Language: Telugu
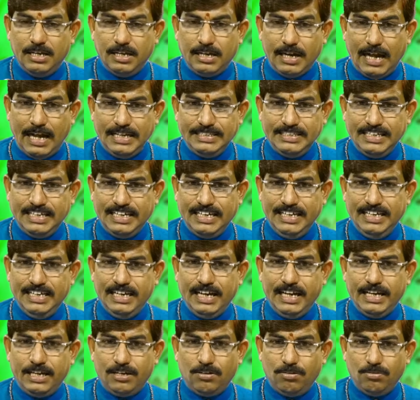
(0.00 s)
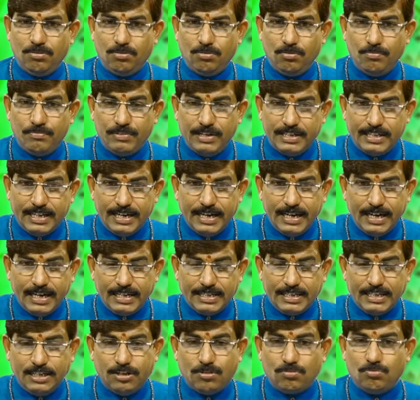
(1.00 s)
రాజకీయ నాయకులకు
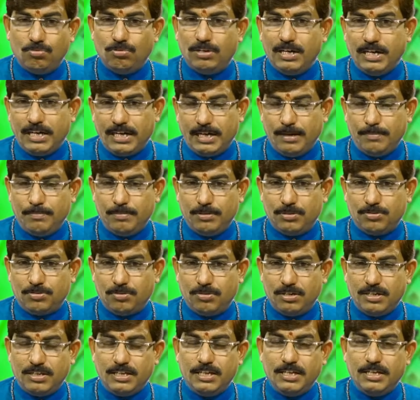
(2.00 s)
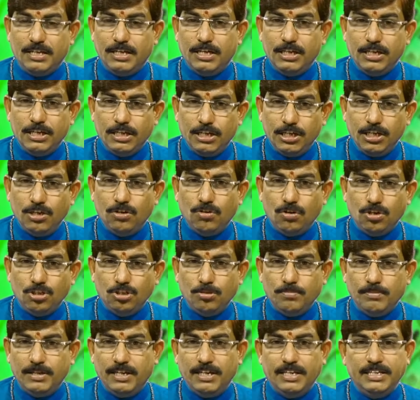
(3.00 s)
వ్యతిరేకత ఎక్కువగా కనిపిస్తున్నది
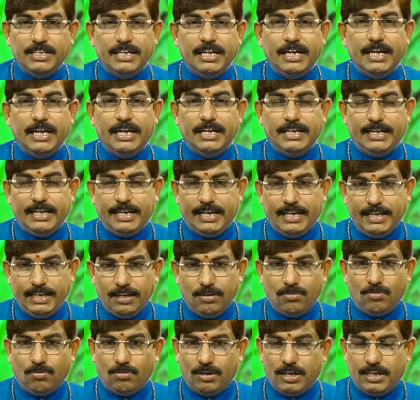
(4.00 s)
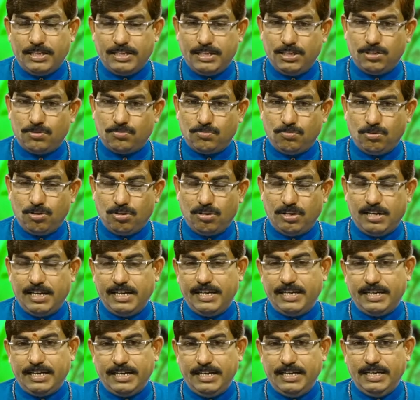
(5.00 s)
ఈరోజు మీరు ఏ నిర్ణయం కూడా
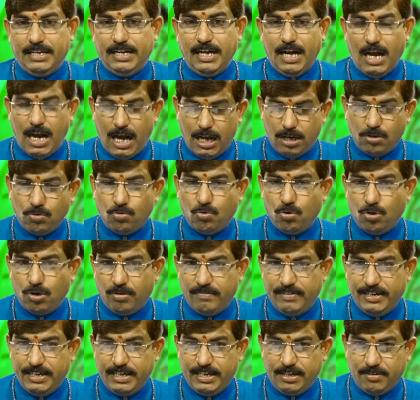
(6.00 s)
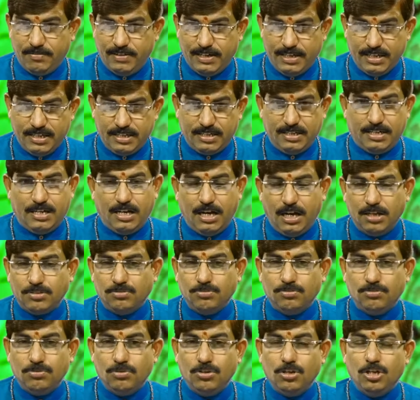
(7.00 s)
తీసుకోవడానికి అనుకూలమైనటువంటిది
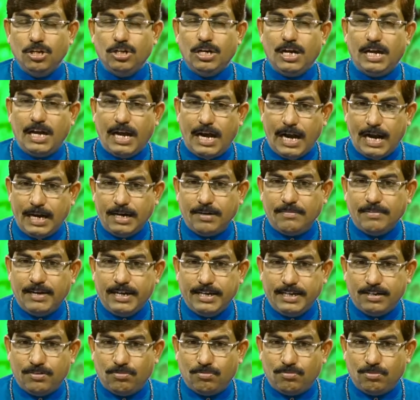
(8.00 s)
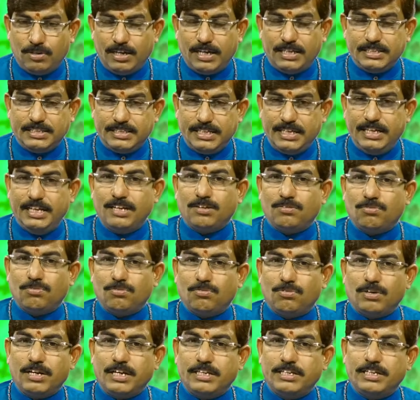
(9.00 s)
కాదు ఆడవారికి కూడా స్త్రీలకు
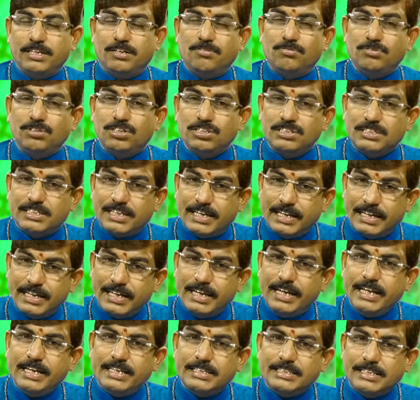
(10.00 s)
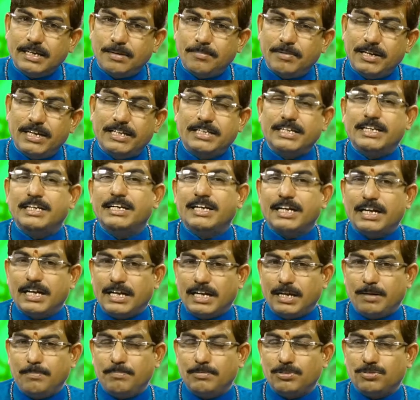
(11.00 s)
కూడా ఈరోజు శరీర శ్రమలు అధికంగా
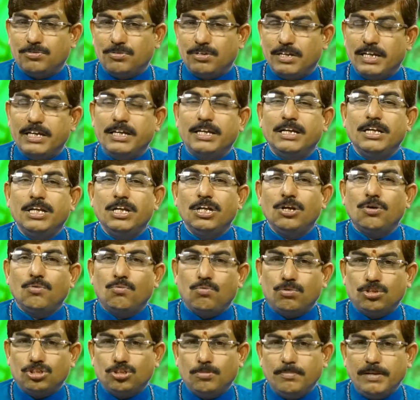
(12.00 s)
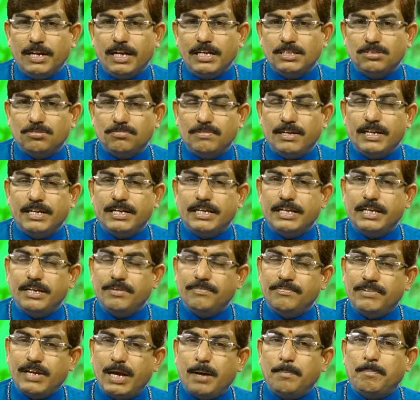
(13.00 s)
కనిపిస్తున్నాయి వృషభ రాశి వారికి
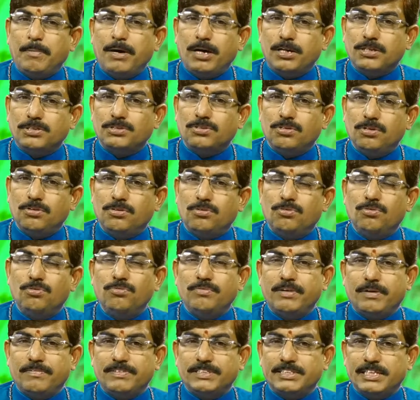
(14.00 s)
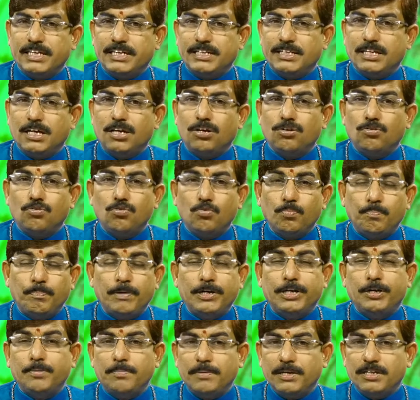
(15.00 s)
వ్యాపారస్తులకు వ్యవసాయదారులకు
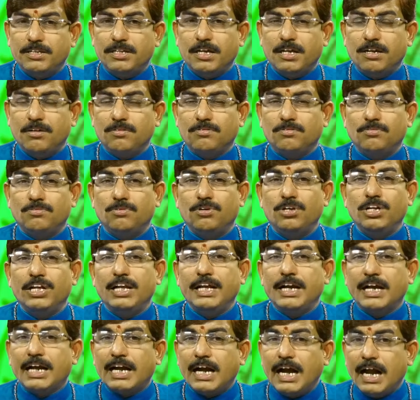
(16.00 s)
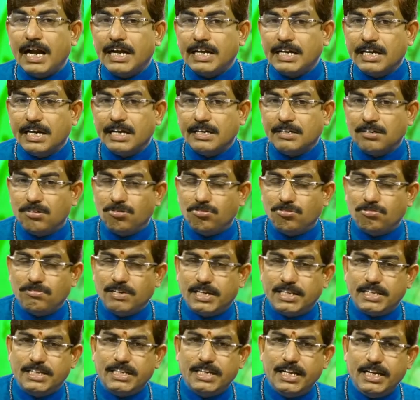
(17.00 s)
పెట్టుబడిదారులకు కాంట్రాక్టర్లకు
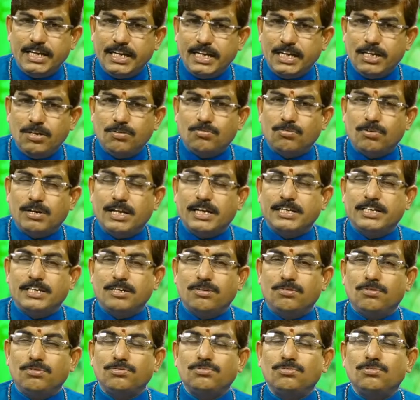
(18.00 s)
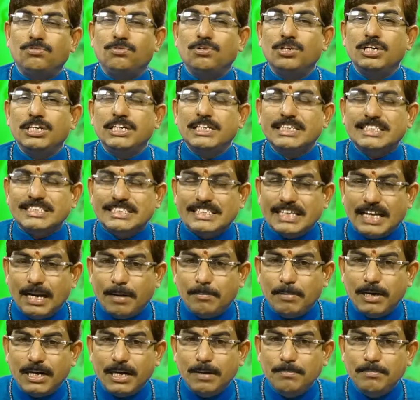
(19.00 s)
అందరికీ కూడా ఈరోజు
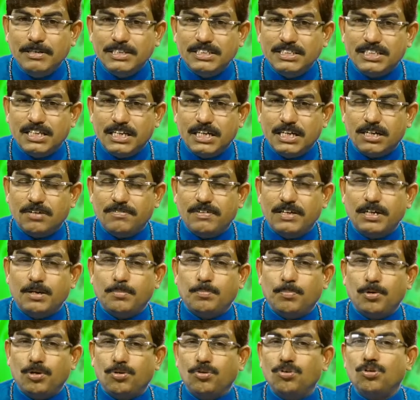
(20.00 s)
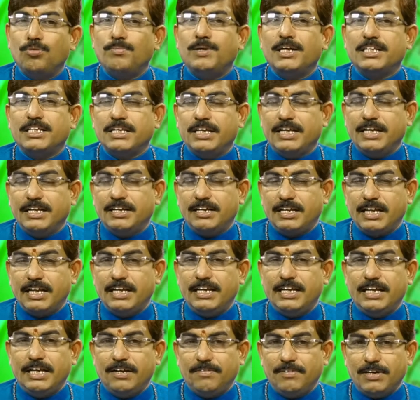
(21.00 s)
శ్రమకు మించినటువంటి పనులు మాత్రమే
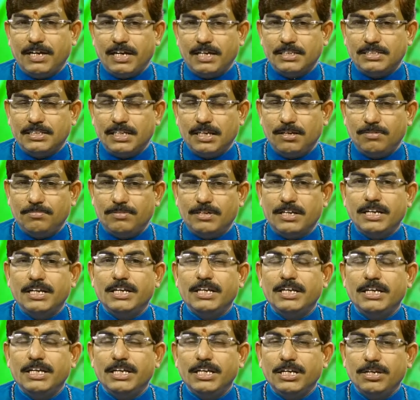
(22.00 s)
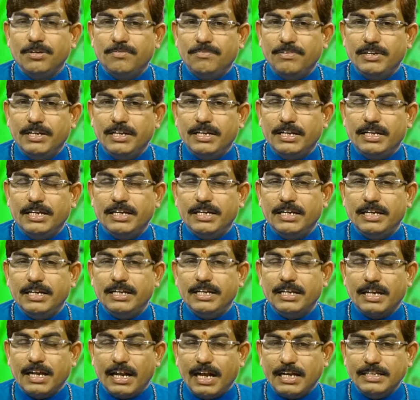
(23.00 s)
కలిగే అవకాశాలు ఉన్నాయి వీరికి
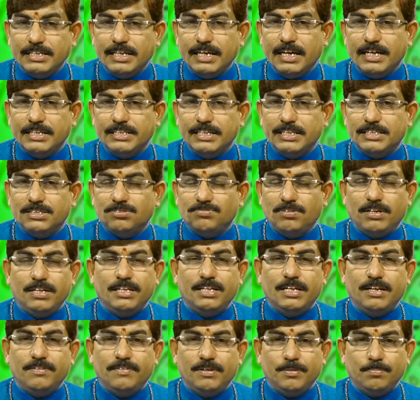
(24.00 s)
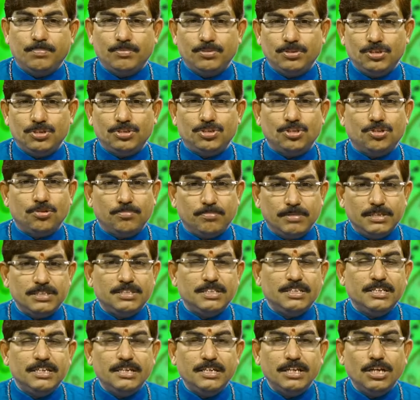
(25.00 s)
రాజరాజేశ్వరి దేవిని పూజించడం
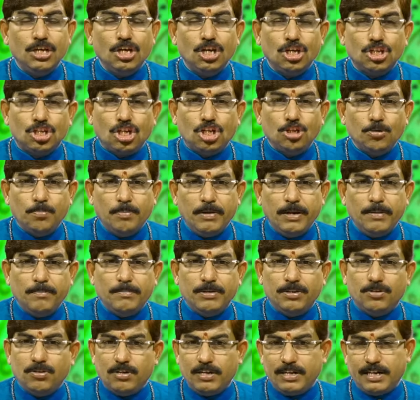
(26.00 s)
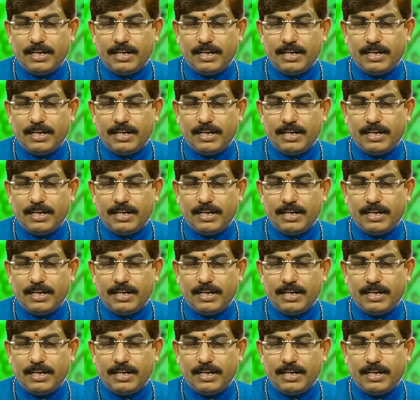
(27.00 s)
మంచిది తదుపరి మిథున